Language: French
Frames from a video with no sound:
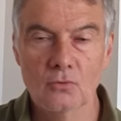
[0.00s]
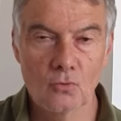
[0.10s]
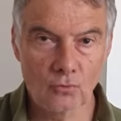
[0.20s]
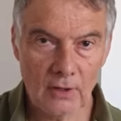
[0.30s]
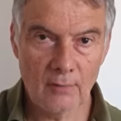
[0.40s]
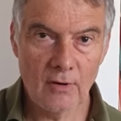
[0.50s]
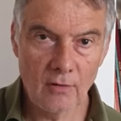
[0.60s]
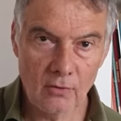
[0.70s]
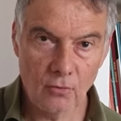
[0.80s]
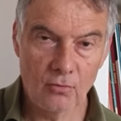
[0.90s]

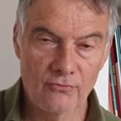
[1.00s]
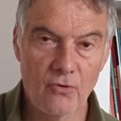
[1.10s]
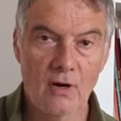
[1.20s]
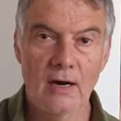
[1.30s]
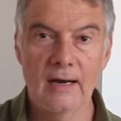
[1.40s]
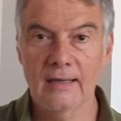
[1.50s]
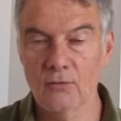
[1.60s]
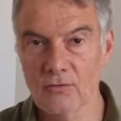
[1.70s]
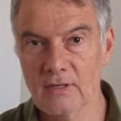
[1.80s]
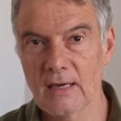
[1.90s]
Contrairement, encore une fois, à la
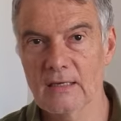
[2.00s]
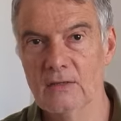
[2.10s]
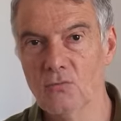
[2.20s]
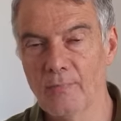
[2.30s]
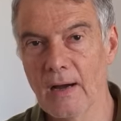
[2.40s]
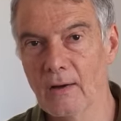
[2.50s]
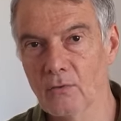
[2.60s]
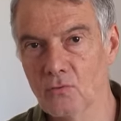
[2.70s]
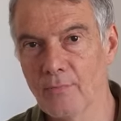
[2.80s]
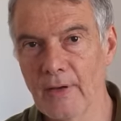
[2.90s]
doxa qui nous
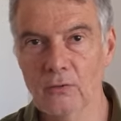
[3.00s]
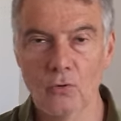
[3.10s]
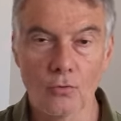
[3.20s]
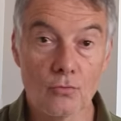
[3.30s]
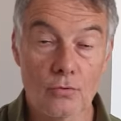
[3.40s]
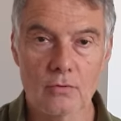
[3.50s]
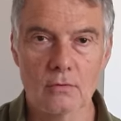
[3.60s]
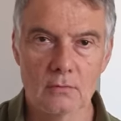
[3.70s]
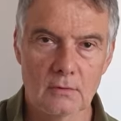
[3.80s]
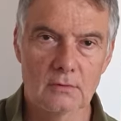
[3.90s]
parle de pertes russes
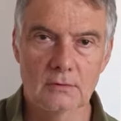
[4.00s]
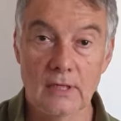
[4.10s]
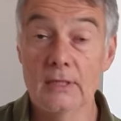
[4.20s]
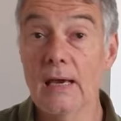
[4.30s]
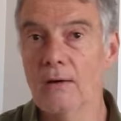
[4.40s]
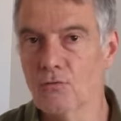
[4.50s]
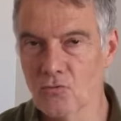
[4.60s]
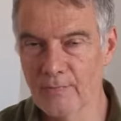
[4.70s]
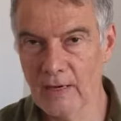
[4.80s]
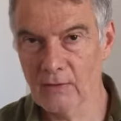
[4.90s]
égales ou
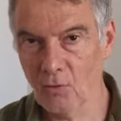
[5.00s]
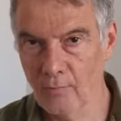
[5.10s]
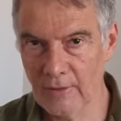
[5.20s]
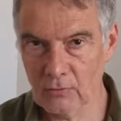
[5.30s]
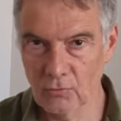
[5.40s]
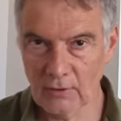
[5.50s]
supérieures aux pertes